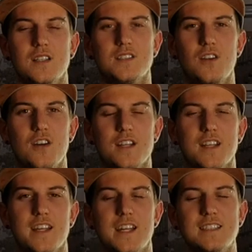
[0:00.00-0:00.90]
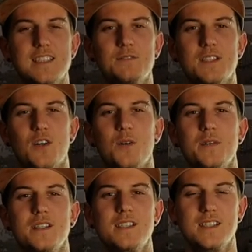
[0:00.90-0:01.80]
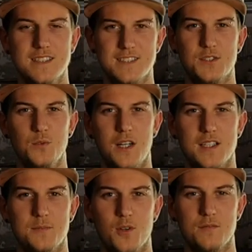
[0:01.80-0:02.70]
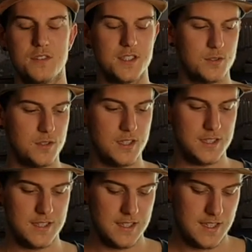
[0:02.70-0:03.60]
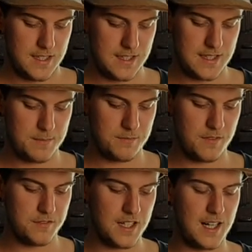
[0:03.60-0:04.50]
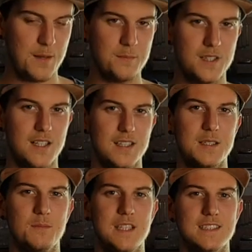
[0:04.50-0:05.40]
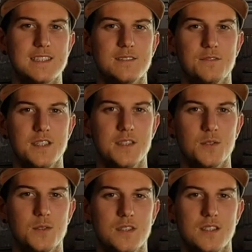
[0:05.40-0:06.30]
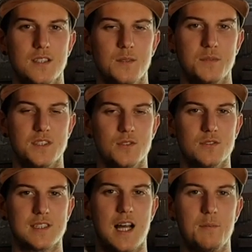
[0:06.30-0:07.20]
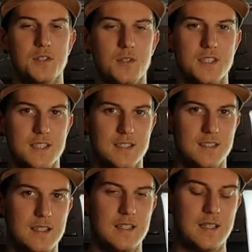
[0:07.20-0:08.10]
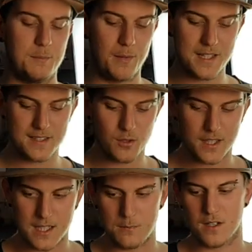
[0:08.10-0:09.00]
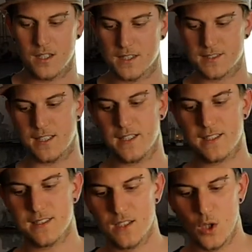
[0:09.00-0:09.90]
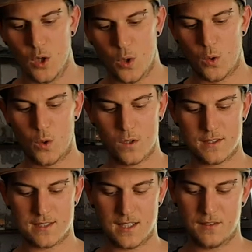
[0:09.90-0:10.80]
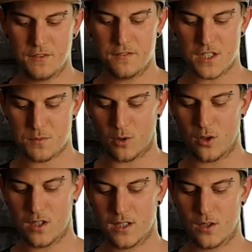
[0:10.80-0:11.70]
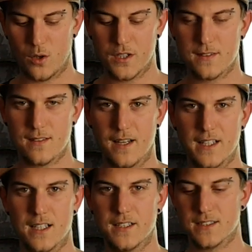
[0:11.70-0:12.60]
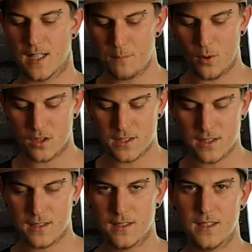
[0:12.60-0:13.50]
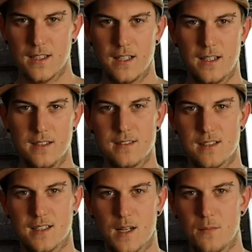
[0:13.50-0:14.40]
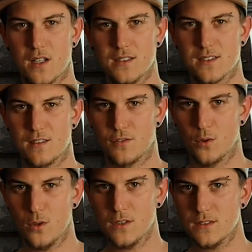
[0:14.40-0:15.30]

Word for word: So Leute, herzlich willkommen zu einem neuen Video. Ähm, wir haben ja im letzten Video, beziehungsweise habe ich euch ja meine neue Kamera gezeigt. Und äh, wie versprochen, heute ein kleines Unboxing. Hinter der Kamera ist der Flo.